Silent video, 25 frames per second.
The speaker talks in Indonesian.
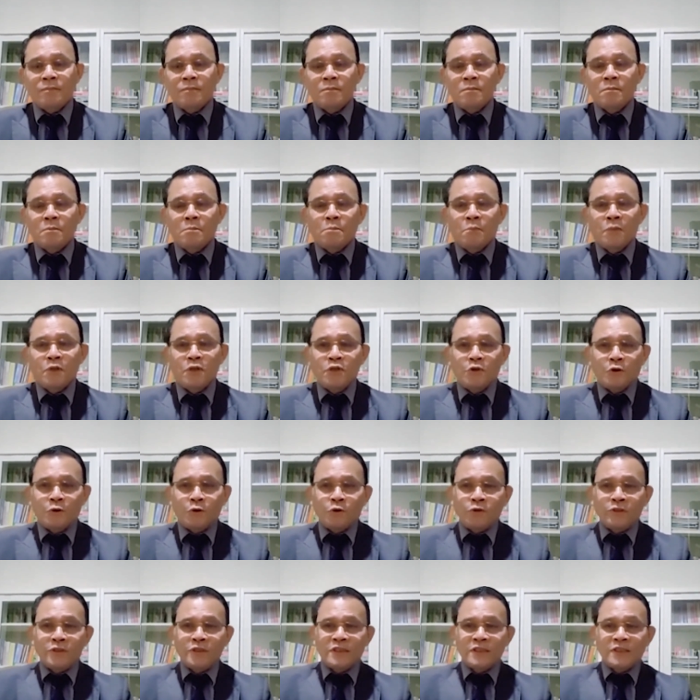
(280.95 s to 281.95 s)

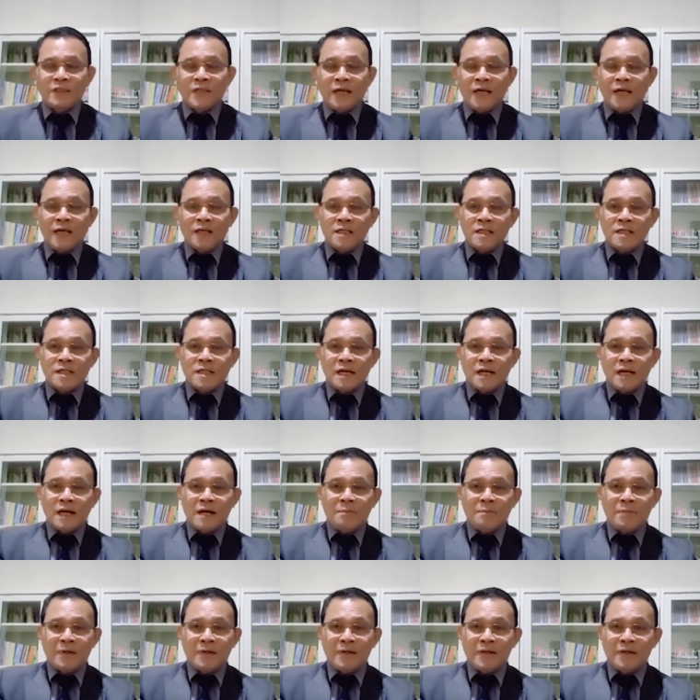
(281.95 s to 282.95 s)
menyoroti segala
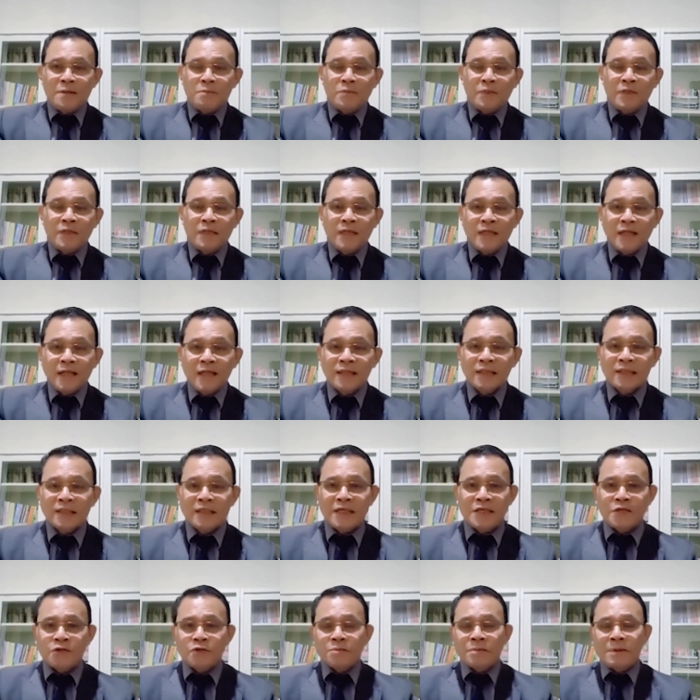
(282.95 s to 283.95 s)
kegelapan dan
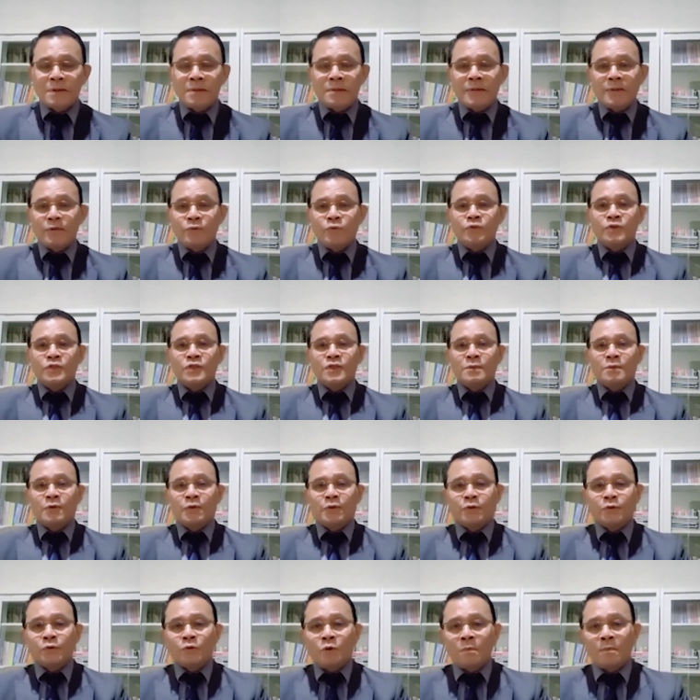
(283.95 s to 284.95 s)
mengingatkan supaya manusia
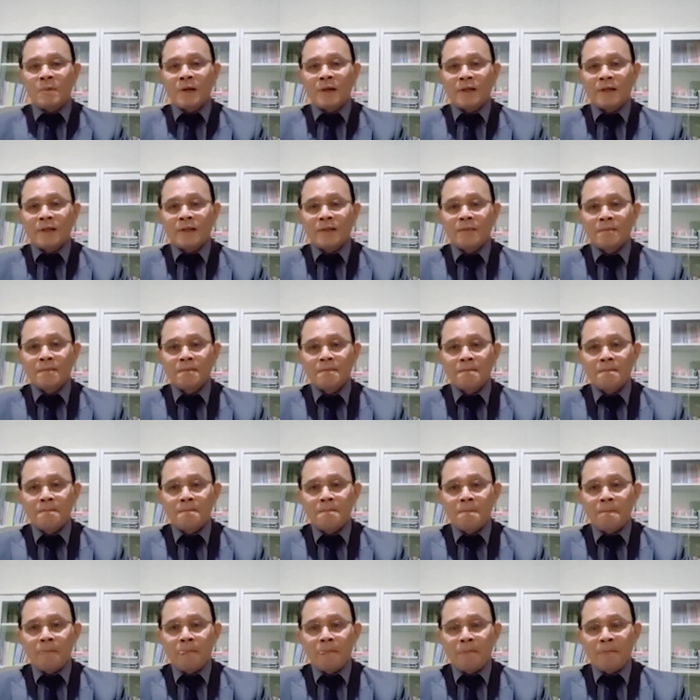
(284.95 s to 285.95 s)
bertobat,
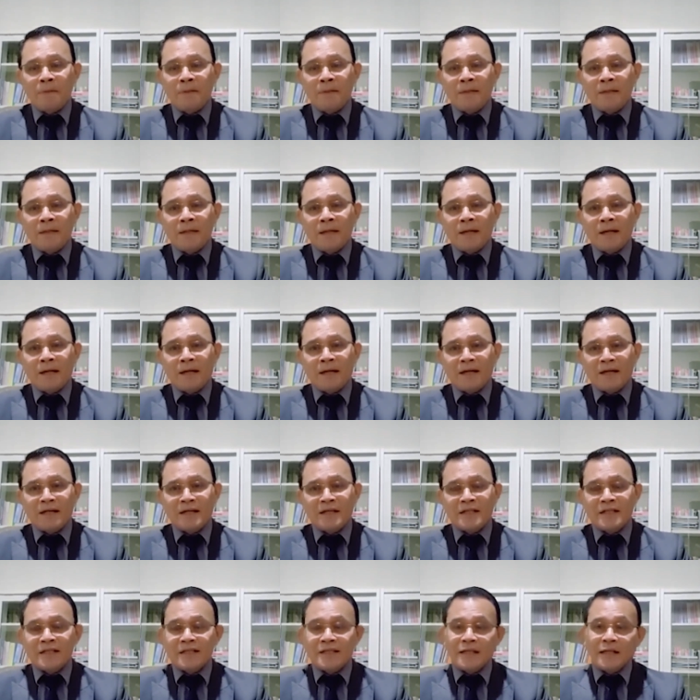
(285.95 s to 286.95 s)
meninggalkan
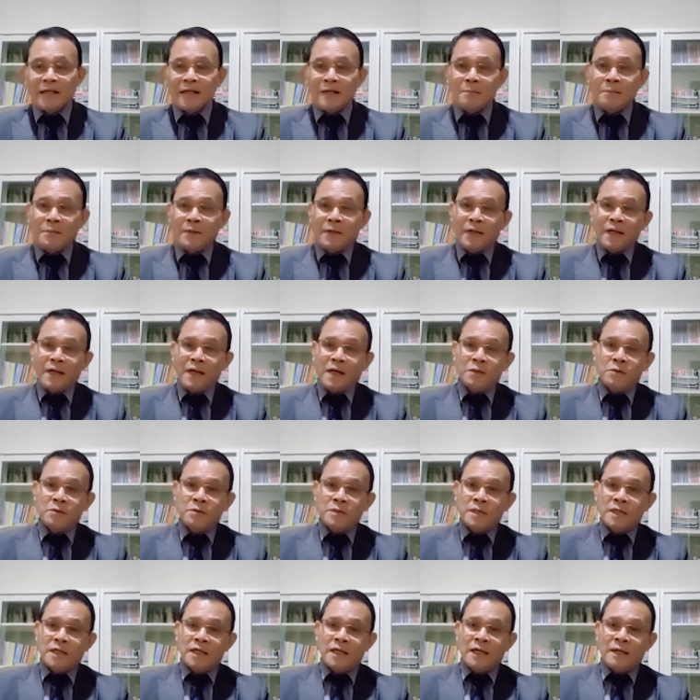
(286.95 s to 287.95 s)
segala perilaku
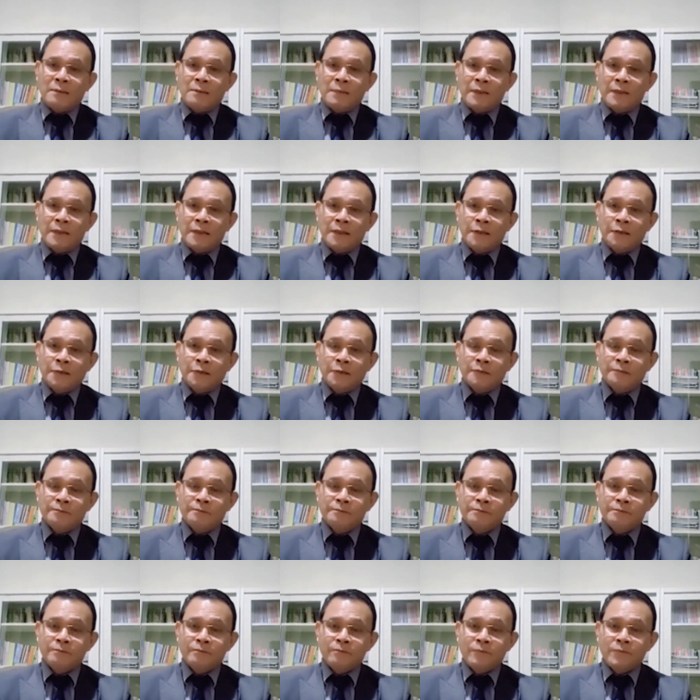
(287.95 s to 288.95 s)
kegelapan itu.
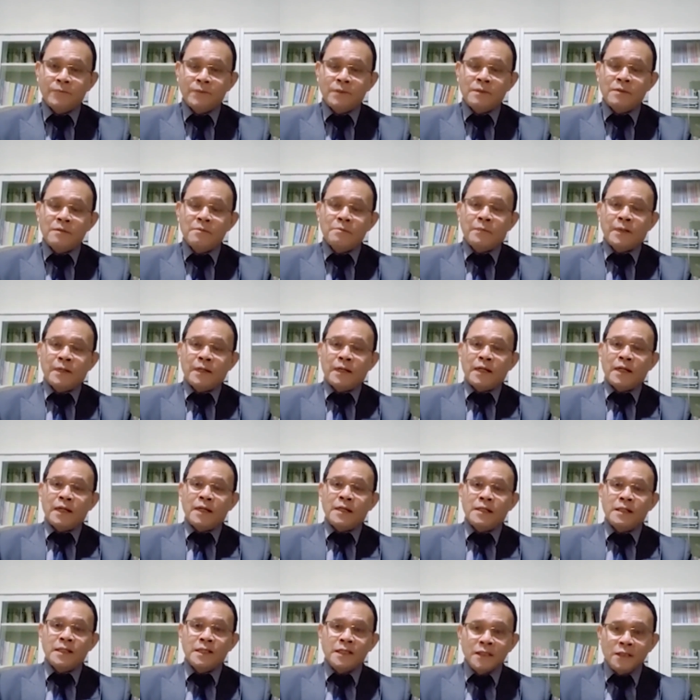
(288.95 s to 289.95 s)
Mereka
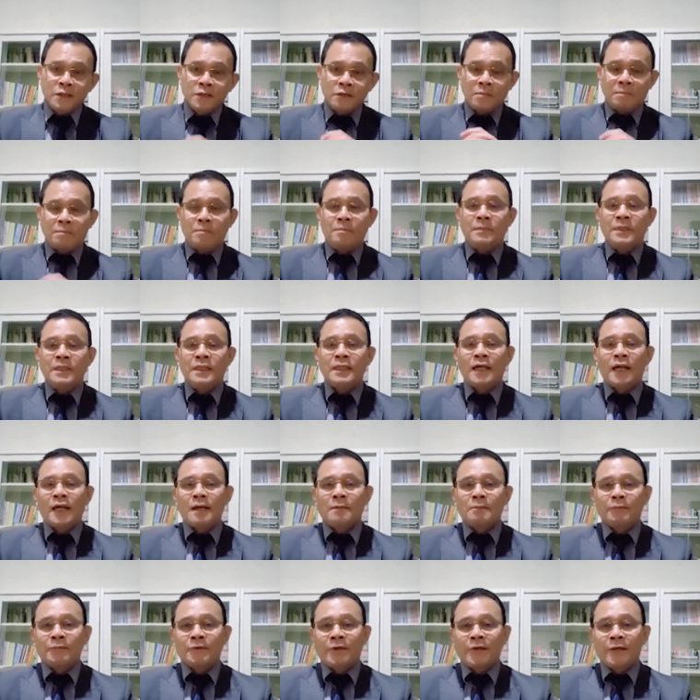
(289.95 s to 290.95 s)
hidup di
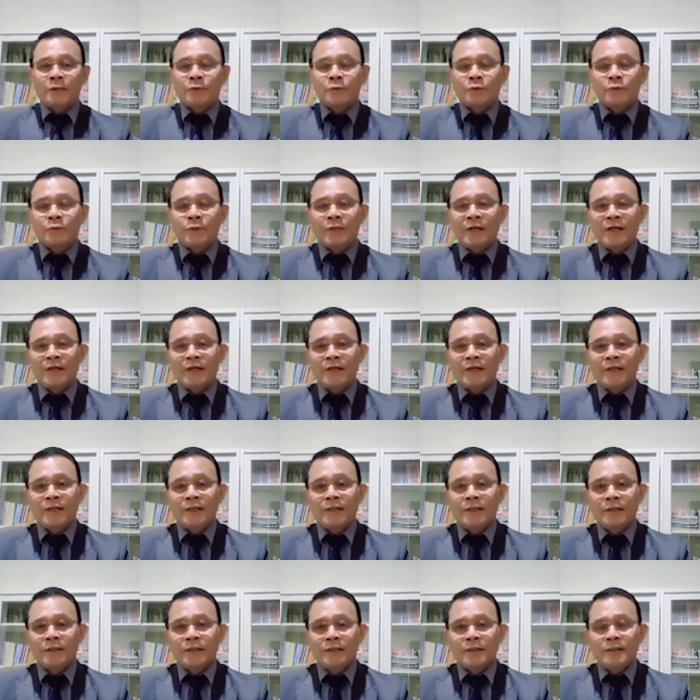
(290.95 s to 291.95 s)
dalam terang Tuhan
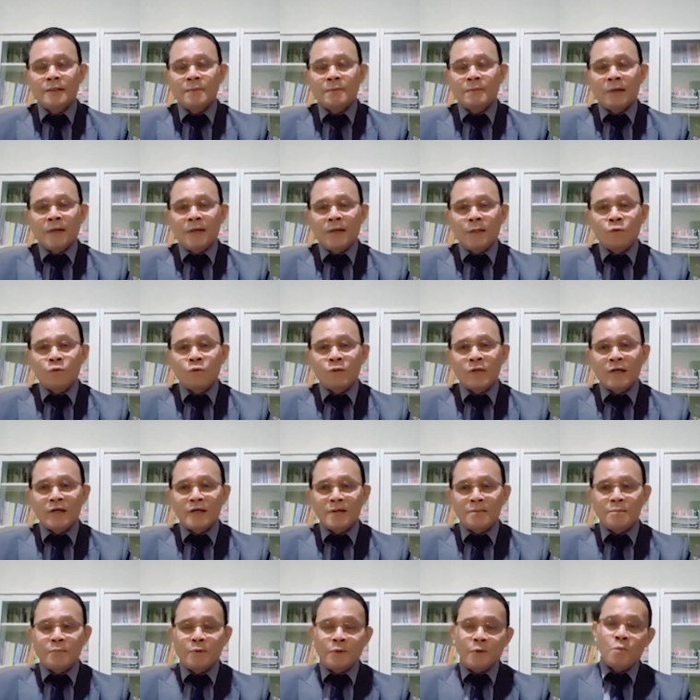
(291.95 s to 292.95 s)
melakukan
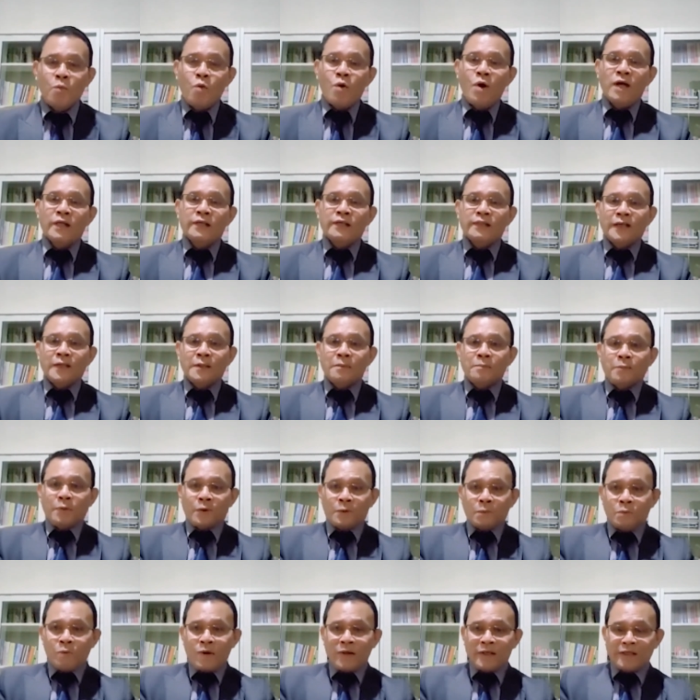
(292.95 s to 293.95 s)

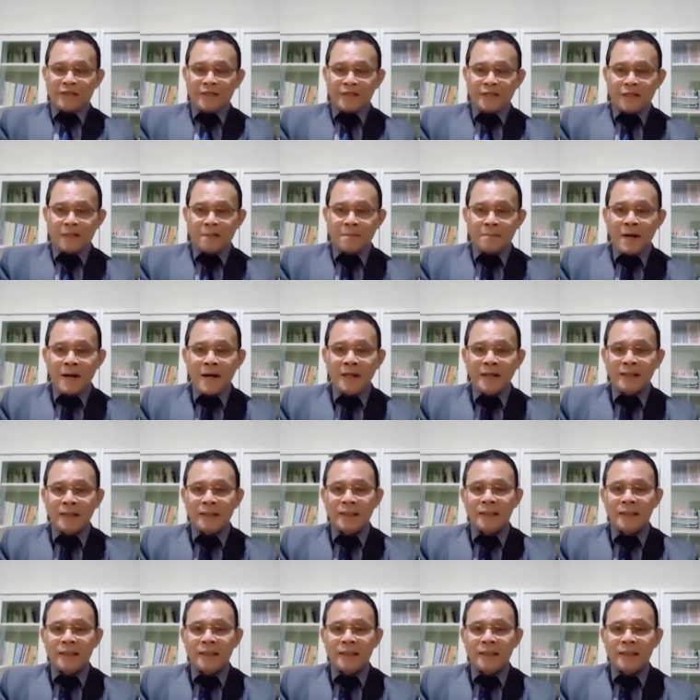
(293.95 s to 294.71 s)
perbuatan-perbuatan yang baik